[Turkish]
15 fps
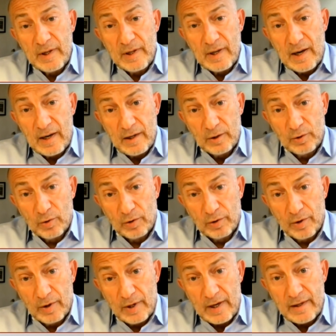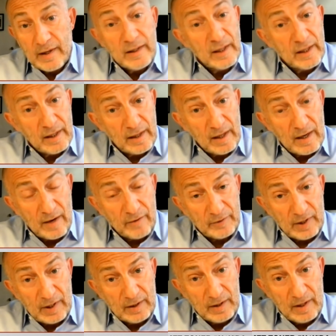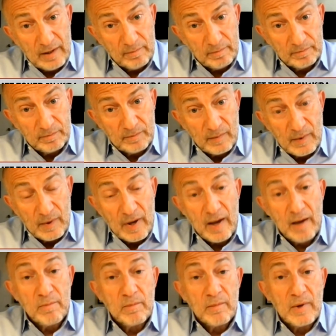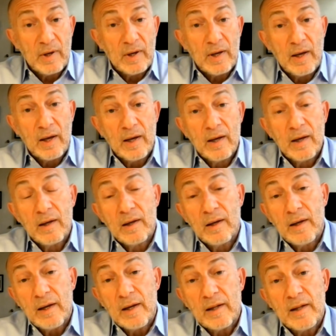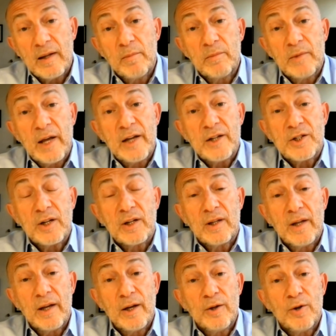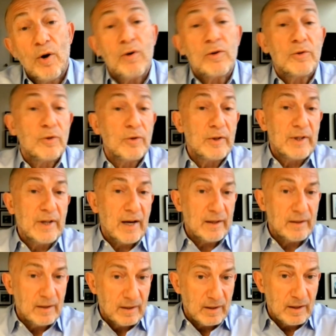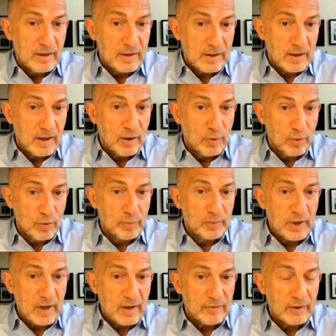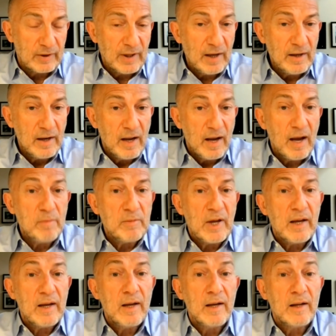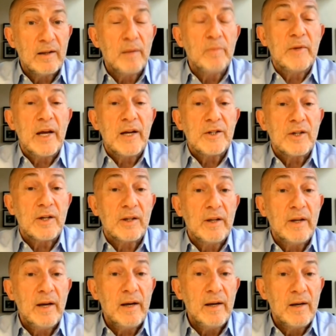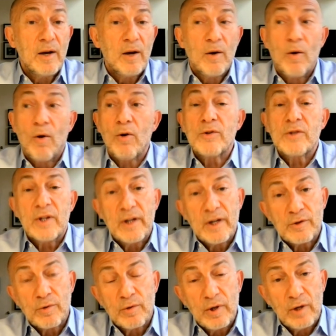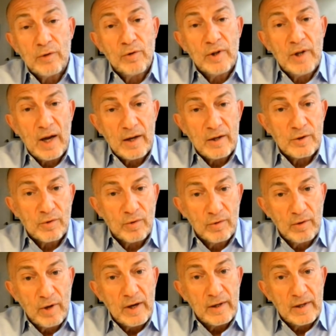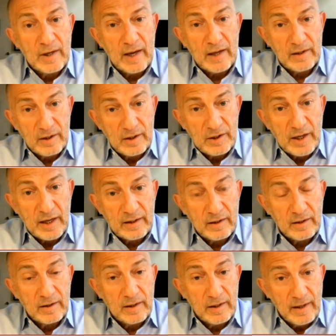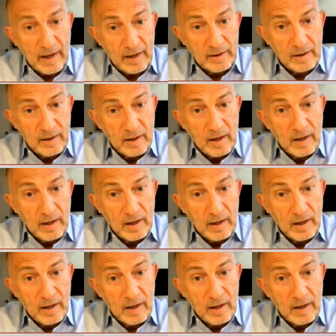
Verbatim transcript: bilgilerle doluyorlar iki taraftan da hem e, iklim değişikliği yoktur diyen e, grup tarafından hem de iklim değişikliği 10 sene sonra dünyanın sonuna getirecektir diyen